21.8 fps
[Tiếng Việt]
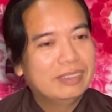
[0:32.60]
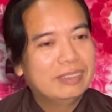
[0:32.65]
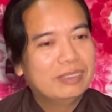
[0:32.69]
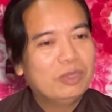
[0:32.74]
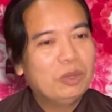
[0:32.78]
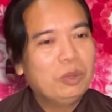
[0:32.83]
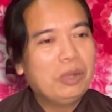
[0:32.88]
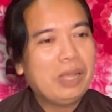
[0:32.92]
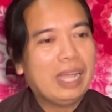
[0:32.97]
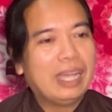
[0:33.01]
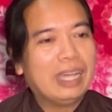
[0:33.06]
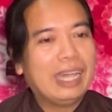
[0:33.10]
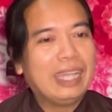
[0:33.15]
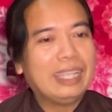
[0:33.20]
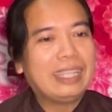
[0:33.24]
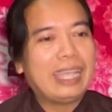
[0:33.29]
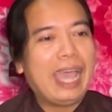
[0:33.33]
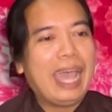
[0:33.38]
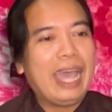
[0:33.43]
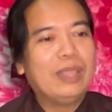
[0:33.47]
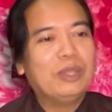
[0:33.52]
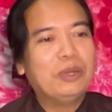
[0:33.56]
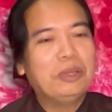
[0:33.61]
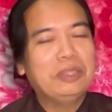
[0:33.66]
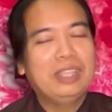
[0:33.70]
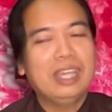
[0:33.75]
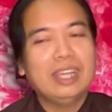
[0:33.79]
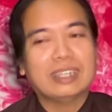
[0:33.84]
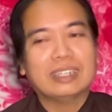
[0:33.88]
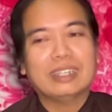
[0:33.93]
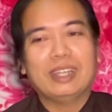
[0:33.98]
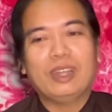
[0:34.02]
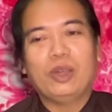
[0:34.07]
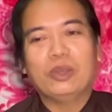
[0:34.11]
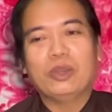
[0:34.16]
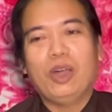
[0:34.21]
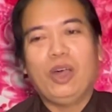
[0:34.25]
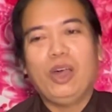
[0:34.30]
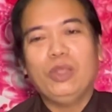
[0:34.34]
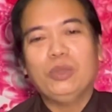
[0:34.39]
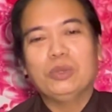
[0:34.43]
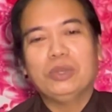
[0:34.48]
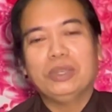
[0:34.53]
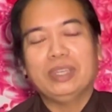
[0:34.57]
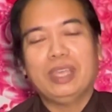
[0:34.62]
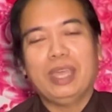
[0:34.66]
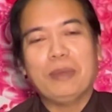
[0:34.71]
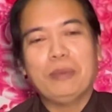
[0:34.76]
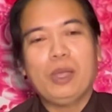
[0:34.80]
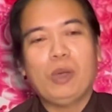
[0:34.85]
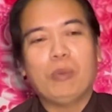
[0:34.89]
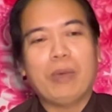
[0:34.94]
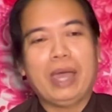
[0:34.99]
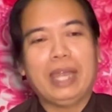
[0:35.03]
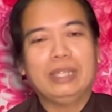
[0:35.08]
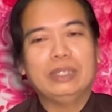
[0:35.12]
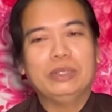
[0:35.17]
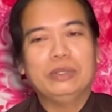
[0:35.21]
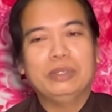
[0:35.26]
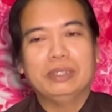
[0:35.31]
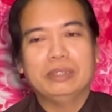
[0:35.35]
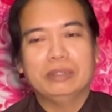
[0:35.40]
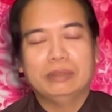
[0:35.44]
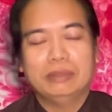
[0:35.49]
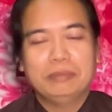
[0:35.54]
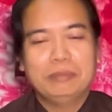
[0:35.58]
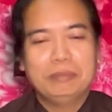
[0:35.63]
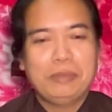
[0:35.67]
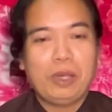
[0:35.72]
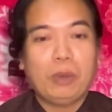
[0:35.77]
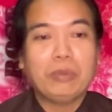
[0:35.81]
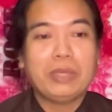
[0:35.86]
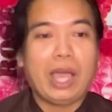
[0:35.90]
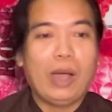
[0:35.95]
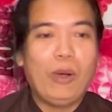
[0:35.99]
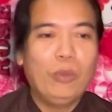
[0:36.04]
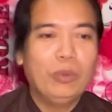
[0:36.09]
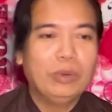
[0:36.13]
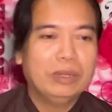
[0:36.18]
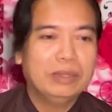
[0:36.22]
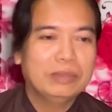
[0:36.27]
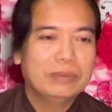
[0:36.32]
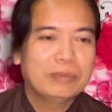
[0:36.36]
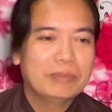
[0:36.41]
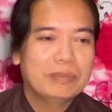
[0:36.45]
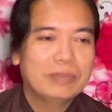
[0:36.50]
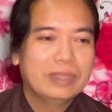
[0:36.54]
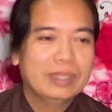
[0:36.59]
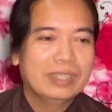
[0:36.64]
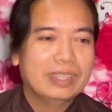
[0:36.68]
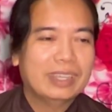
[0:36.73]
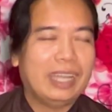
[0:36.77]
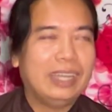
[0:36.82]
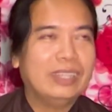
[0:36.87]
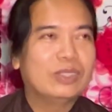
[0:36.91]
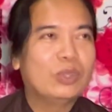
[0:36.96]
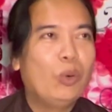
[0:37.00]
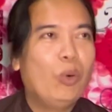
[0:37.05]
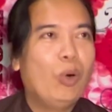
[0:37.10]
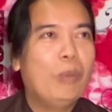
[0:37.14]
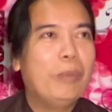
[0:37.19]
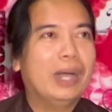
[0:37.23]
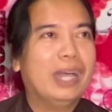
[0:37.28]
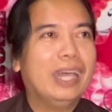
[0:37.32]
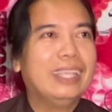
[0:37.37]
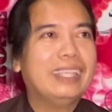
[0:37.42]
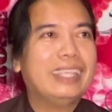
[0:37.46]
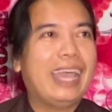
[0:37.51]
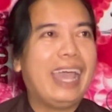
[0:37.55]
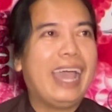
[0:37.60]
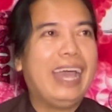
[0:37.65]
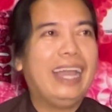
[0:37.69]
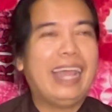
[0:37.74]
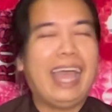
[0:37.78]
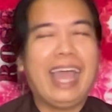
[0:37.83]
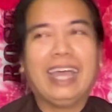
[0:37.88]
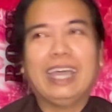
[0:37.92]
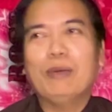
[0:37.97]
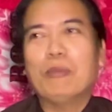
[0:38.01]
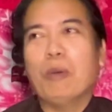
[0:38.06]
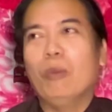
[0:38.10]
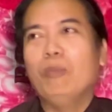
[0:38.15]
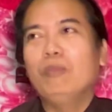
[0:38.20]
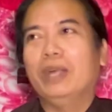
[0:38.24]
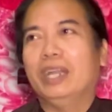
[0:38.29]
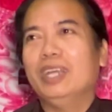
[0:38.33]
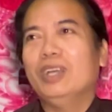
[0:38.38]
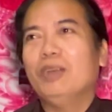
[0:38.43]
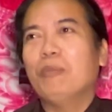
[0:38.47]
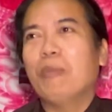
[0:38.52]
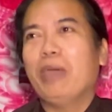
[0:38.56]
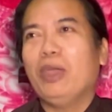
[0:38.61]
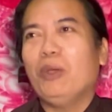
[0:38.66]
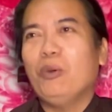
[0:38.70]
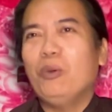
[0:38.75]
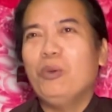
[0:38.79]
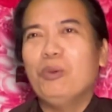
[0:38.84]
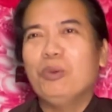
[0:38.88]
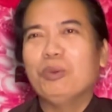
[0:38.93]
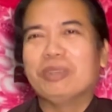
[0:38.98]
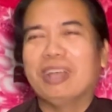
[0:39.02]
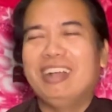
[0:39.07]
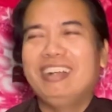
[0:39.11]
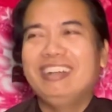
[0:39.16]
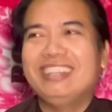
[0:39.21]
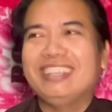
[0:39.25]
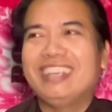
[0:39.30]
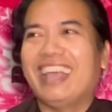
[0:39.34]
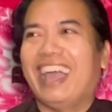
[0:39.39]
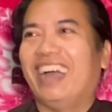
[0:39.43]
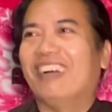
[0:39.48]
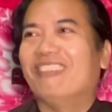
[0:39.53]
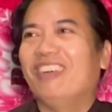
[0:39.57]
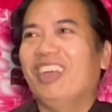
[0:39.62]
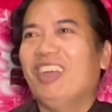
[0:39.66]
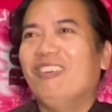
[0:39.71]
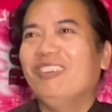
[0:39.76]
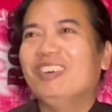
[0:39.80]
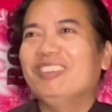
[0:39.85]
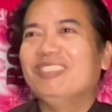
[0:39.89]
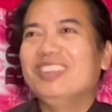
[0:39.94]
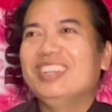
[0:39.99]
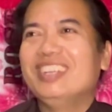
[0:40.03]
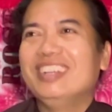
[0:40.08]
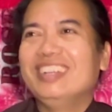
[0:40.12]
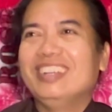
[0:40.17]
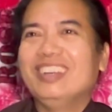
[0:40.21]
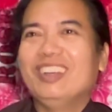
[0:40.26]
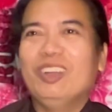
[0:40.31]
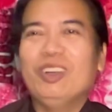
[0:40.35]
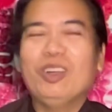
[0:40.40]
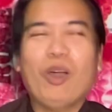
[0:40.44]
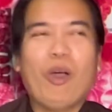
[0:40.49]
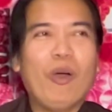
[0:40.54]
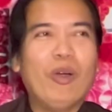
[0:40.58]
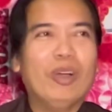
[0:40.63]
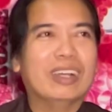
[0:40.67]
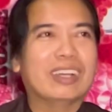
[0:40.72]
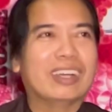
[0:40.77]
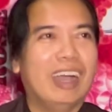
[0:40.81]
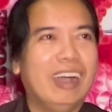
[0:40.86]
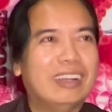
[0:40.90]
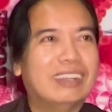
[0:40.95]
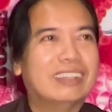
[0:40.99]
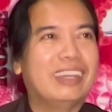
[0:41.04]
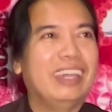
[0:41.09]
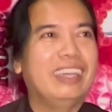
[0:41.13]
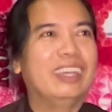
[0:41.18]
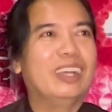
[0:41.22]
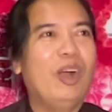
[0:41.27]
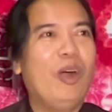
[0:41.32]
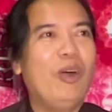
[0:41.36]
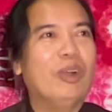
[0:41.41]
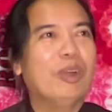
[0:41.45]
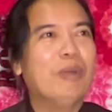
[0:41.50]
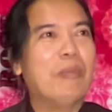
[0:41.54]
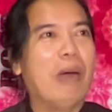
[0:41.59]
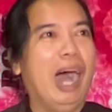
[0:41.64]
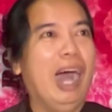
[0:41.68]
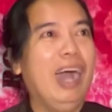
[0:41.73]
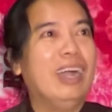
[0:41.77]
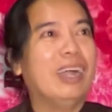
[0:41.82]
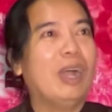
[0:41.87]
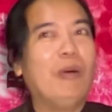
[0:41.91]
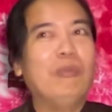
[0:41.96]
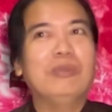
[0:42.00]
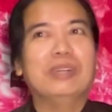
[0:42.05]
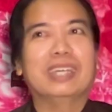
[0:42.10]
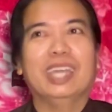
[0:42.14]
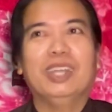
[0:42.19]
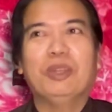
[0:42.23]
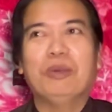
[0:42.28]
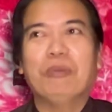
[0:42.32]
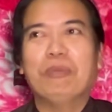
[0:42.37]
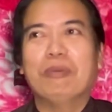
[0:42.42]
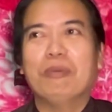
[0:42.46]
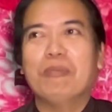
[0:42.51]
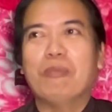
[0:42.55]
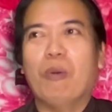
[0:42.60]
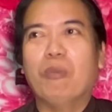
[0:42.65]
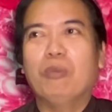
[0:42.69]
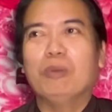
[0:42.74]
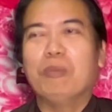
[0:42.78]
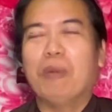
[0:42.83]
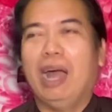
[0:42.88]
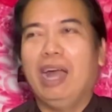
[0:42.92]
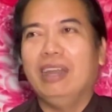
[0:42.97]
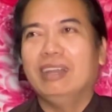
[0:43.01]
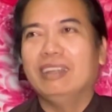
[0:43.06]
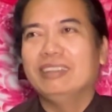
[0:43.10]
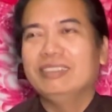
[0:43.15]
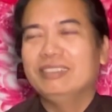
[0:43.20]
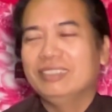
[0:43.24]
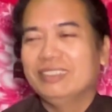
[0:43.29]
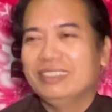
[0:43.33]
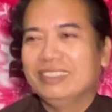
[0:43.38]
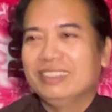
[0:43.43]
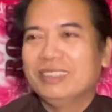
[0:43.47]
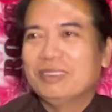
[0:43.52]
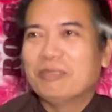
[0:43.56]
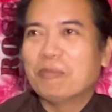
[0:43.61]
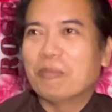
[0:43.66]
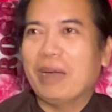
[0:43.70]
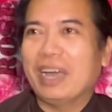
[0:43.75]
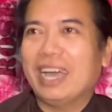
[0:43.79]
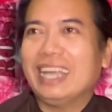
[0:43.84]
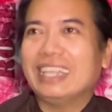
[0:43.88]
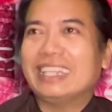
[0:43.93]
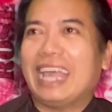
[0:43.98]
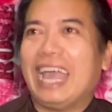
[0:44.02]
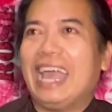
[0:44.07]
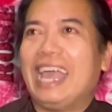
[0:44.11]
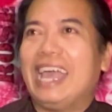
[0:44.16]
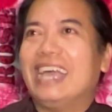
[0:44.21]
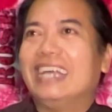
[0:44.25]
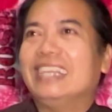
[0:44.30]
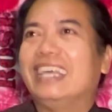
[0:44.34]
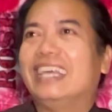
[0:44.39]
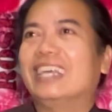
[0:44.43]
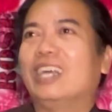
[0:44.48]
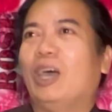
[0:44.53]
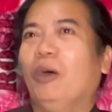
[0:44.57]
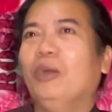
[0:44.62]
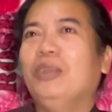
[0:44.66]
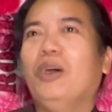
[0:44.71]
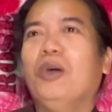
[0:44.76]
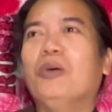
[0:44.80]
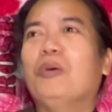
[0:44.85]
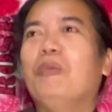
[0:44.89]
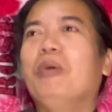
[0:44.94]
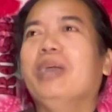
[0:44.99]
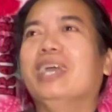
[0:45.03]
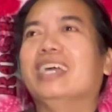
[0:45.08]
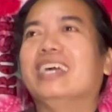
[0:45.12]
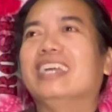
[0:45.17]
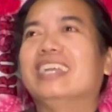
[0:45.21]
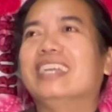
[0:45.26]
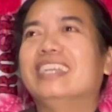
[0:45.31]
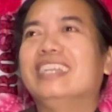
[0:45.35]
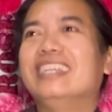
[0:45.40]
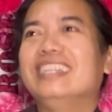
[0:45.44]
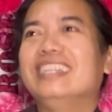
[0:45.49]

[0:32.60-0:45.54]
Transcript: tôi nói ăn cá cha nó nhất là hồi đó tụi nó nghe mấy ông anh thôi mấy ông nhậu đó. canh chua mà cá cha là ăn cái bụng là nó béo dữ dằn béo lắm nó ngon cực kỳ ngon nó mở không mà nghe nó bụng nó mở mà cá cha ăn gì khỏi nói cũng biết rồi